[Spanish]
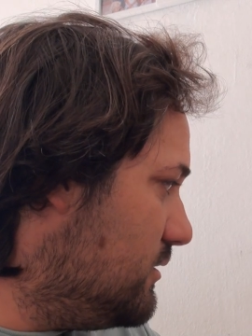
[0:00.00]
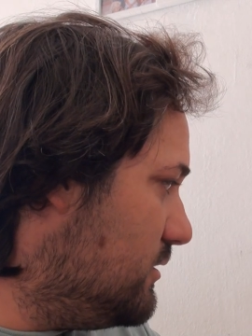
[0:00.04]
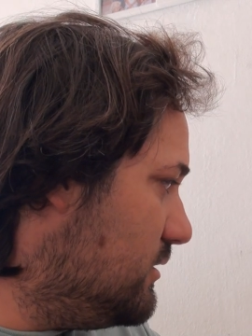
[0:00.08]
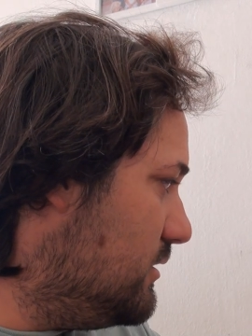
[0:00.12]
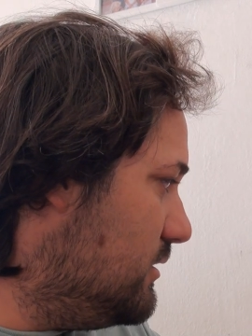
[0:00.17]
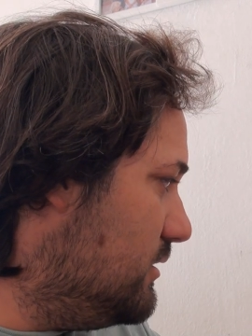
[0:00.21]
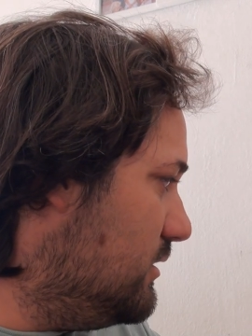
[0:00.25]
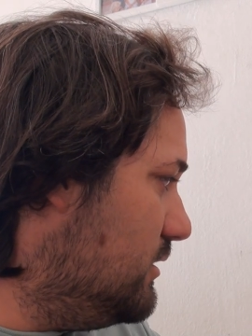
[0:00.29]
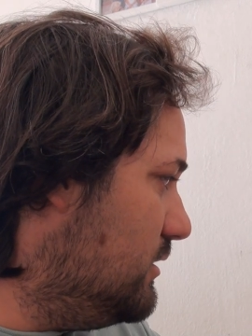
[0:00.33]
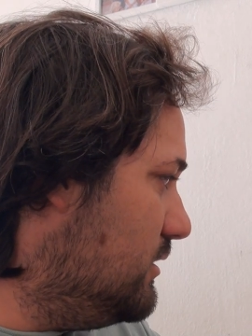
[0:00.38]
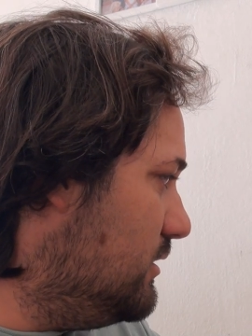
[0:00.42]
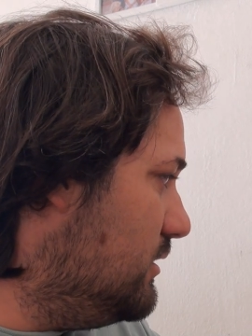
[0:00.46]

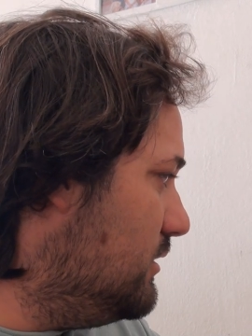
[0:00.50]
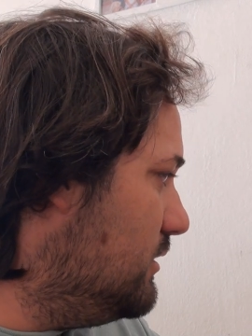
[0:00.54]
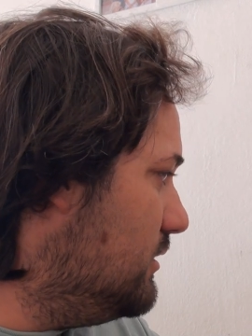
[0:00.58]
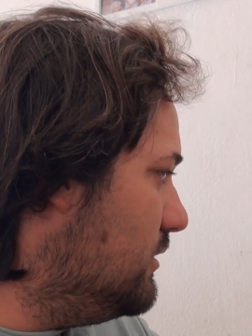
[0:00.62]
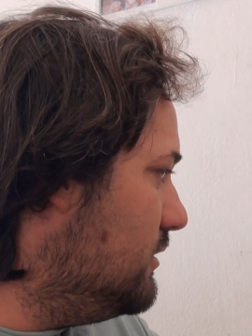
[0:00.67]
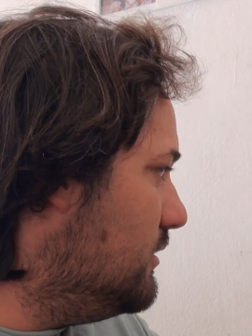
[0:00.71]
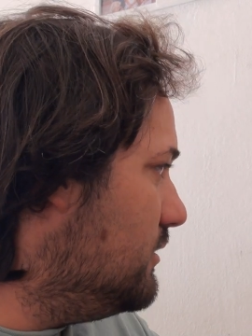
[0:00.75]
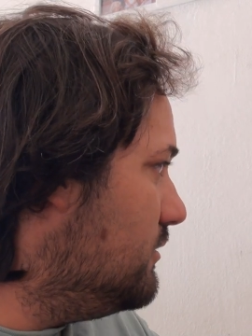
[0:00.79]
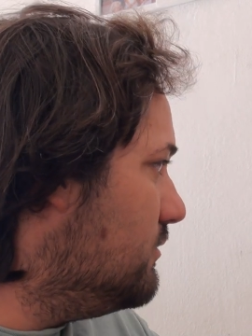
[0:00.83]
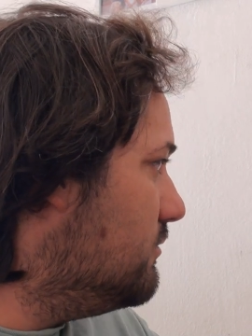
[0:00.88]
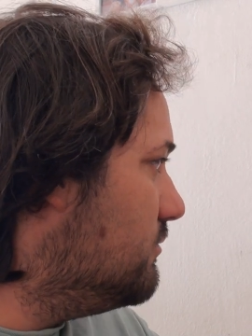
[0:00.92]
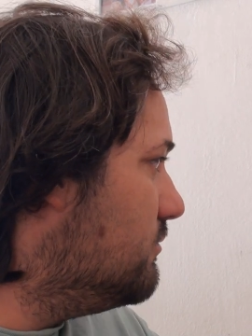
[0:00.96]

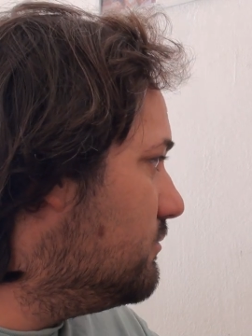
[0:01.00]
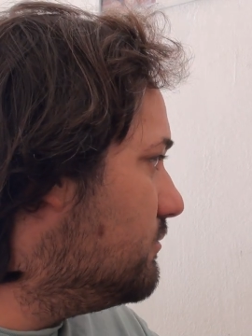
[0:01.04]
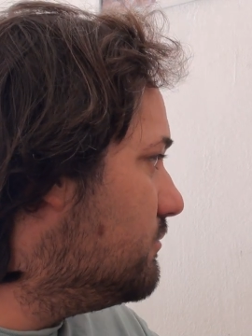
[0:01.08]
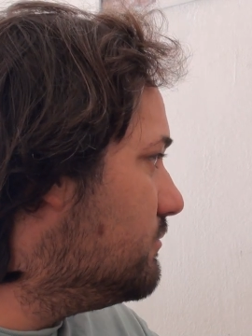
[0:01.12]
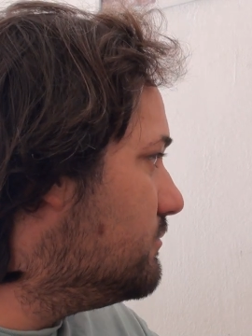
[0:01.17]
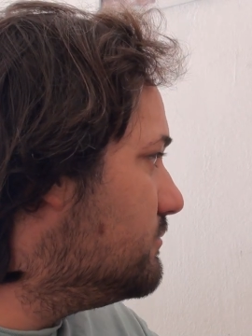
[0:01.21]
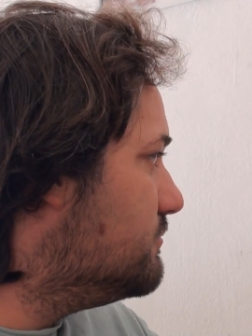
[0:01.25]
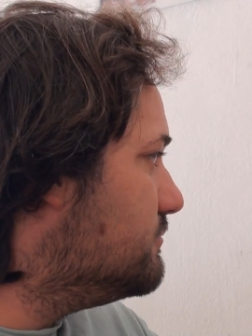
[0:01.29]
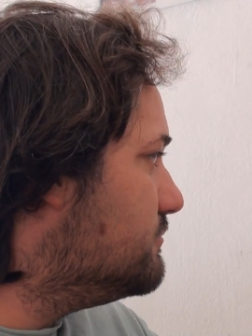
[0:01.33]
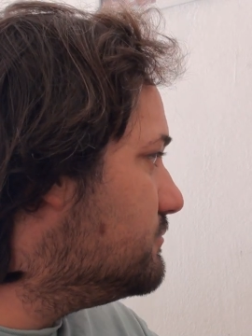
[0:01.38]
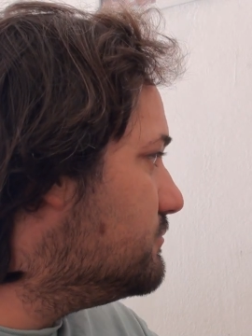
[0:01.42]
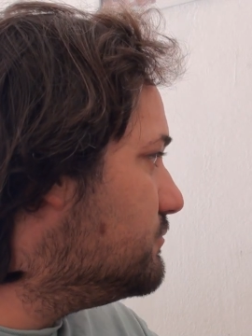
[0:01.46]
y
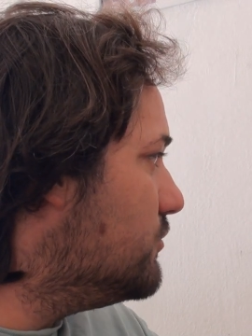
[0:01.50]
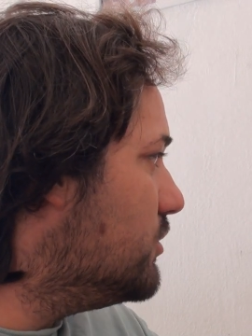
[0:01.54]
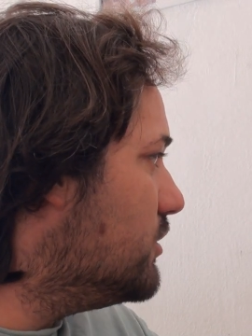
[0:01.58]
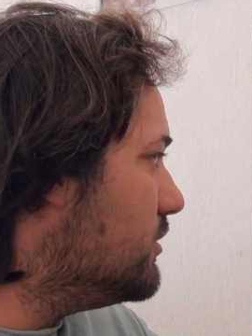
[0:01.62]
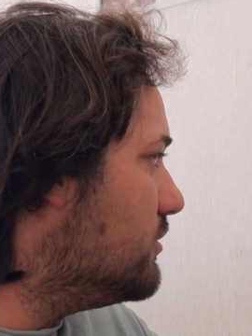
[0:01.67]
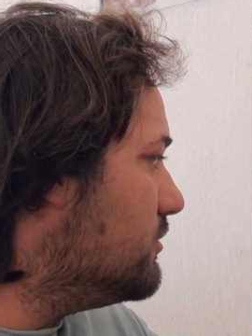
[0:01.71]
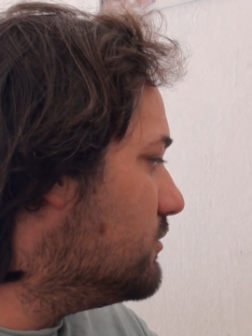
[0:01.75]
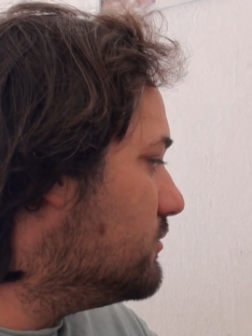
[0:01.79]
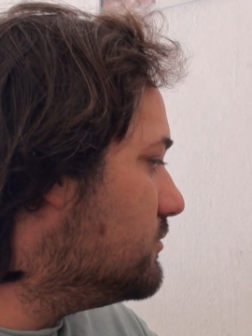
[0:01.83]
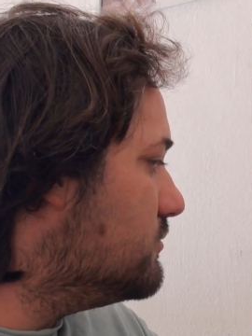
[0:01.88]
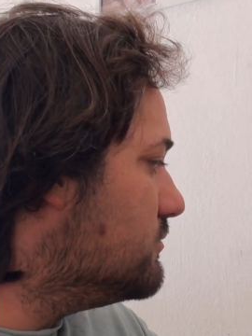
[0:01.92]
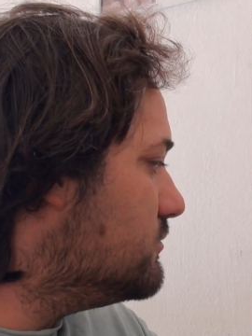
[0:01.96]

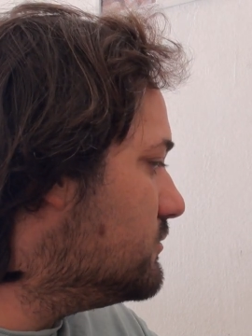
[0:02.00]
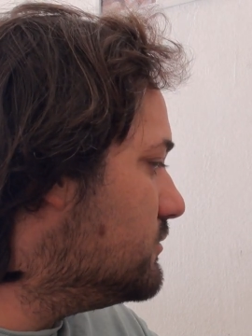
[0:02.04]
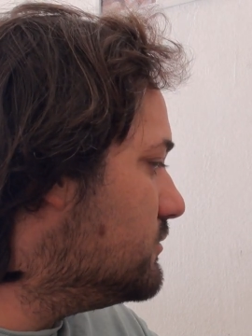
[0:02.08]
bueno,